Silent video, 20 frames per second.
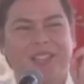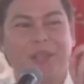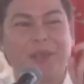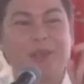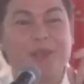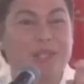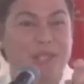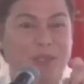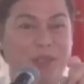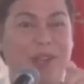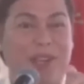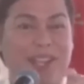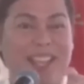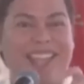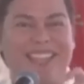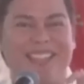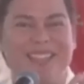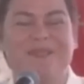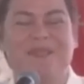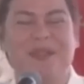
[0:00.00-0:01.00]
true
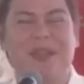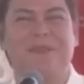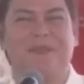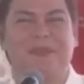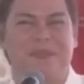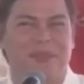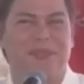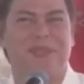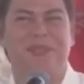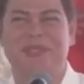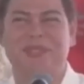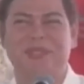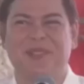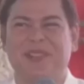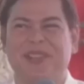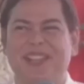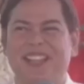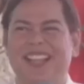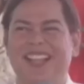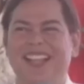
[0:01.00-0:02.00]
story ito ma'am. True
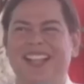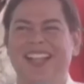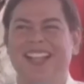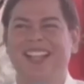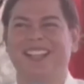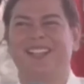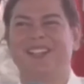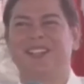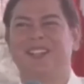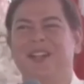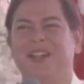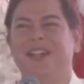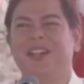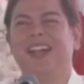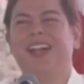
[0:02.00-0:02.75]
story talaga ito